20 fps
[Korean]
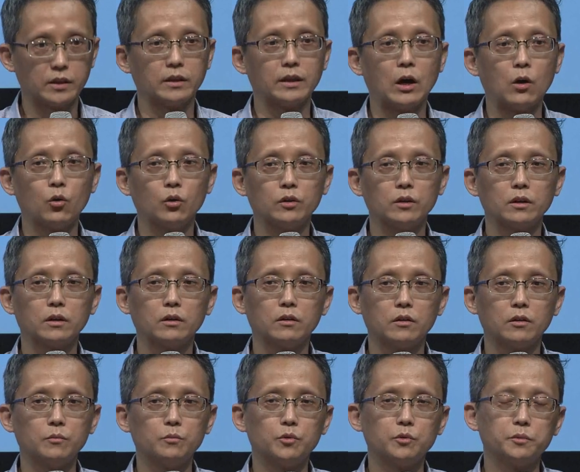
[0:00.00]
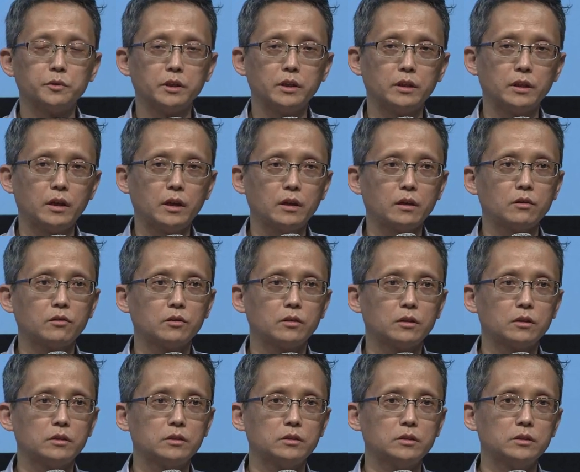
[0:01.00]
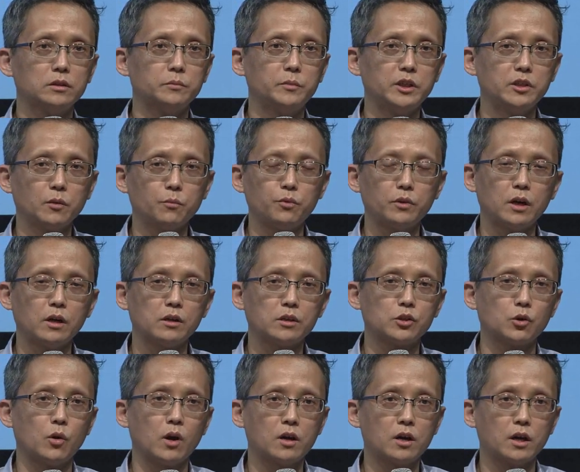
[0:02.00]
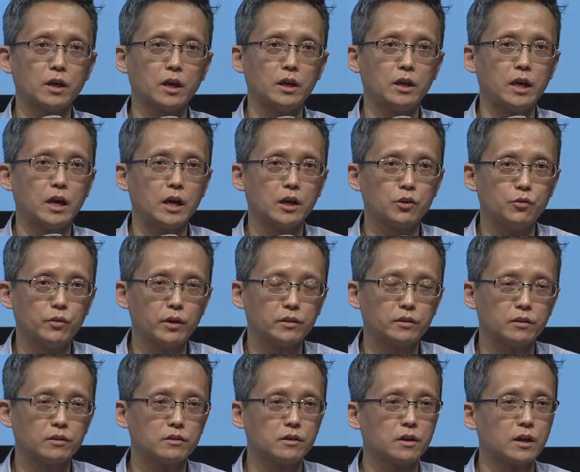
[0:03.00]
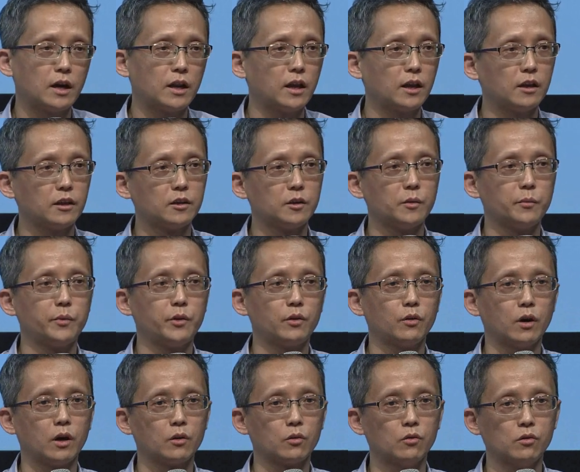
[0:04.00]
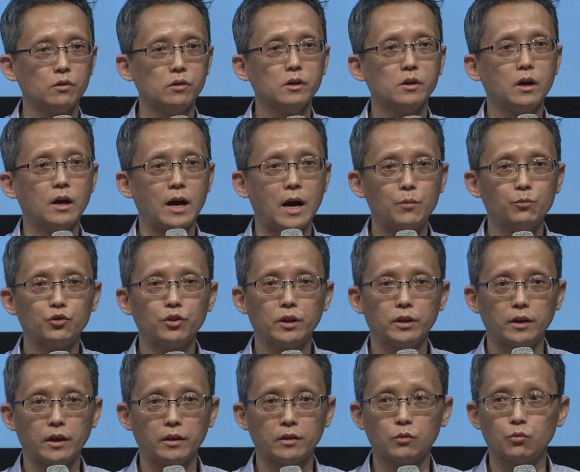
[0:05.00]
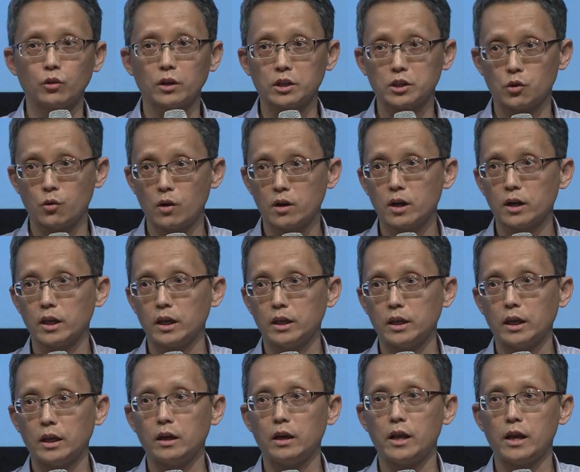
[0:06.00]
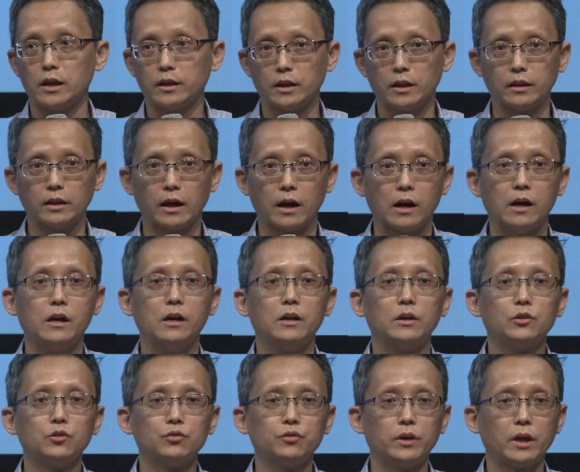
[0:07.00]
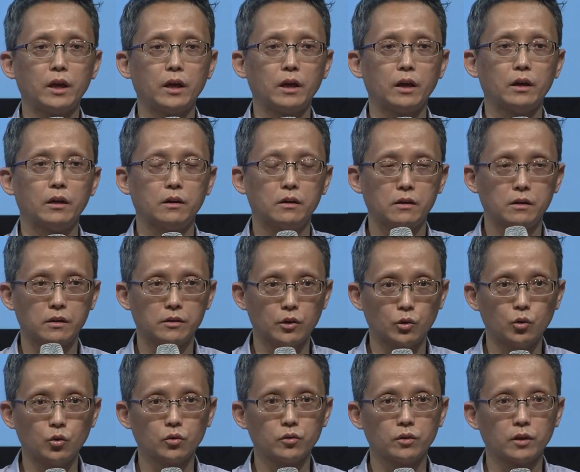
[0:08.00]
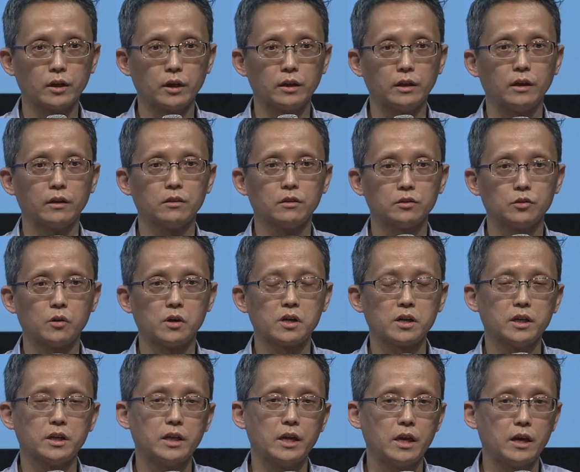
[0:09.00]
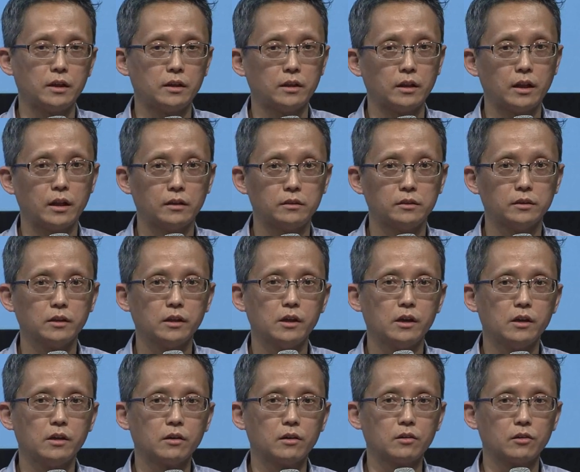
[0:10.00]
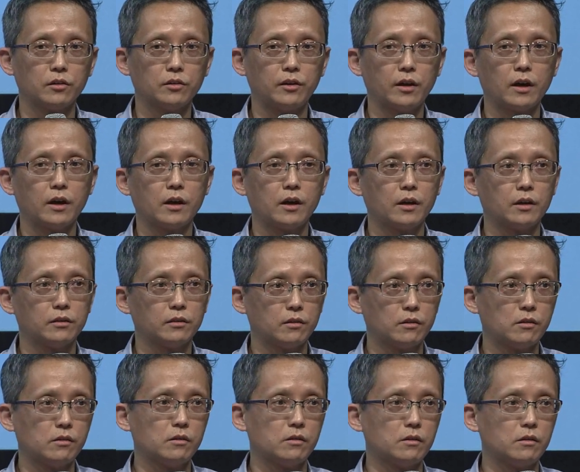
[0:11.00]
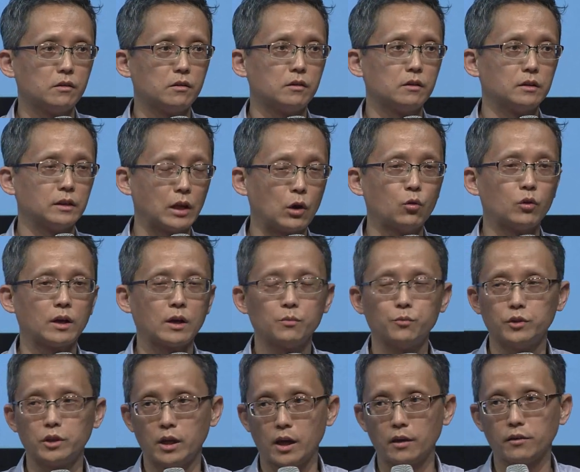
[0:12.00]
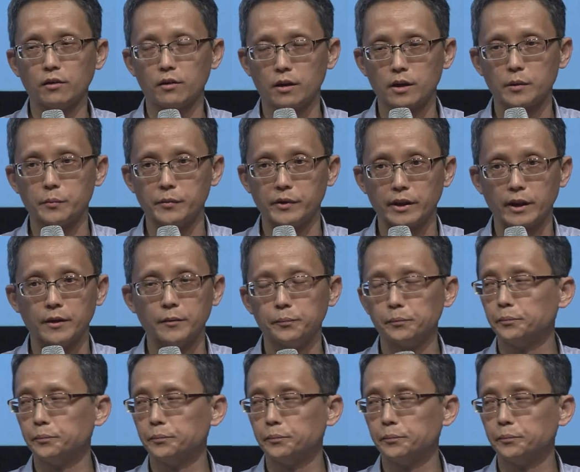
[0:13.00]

나온 그런 부분인데 그 미적분학을 정확하게 이해하기 위해서는 극한의 개념이 필요하고 함수에 대해서 우리가 정확하게 이해를 해야 된다. 수의 어, 연속성에 대해서 정확하게 이해해야 된다는 그런 생각에서 어, 나온 학문이 해석학입니다.